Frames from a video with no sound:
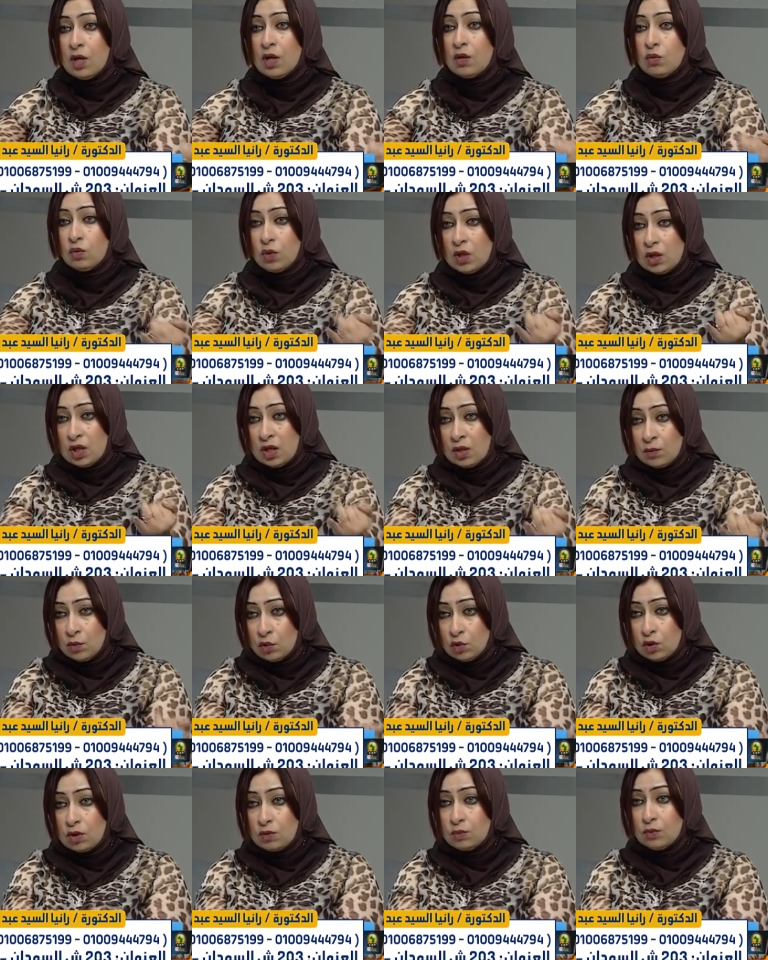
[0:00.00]
فتزود
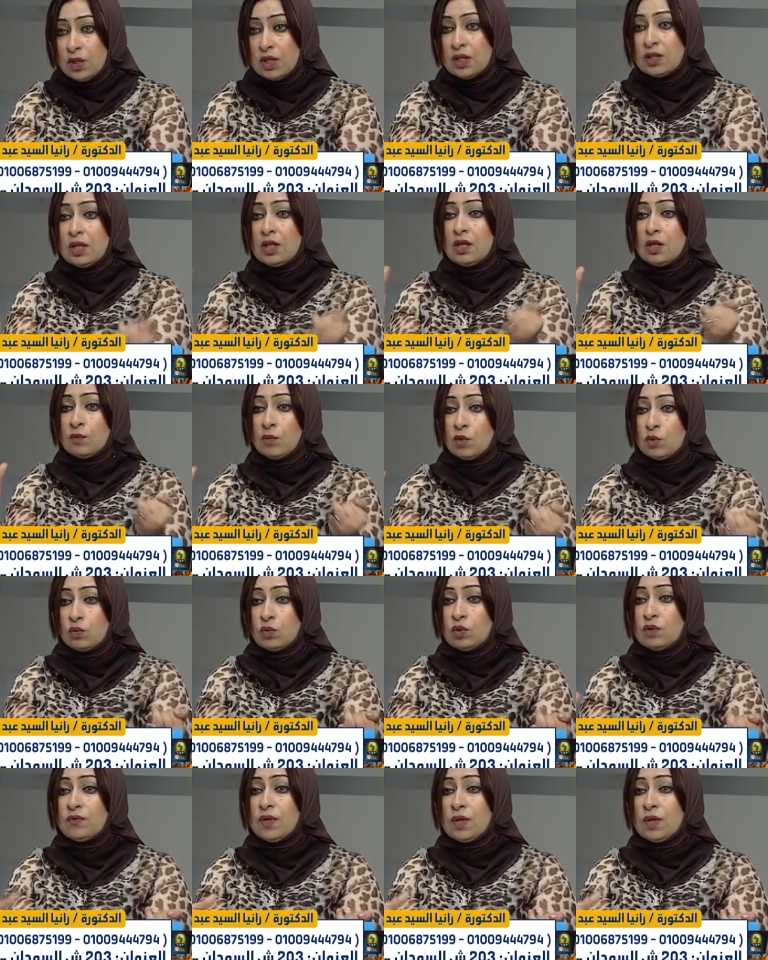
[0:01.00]
الدوره الدمويه اللي رايحه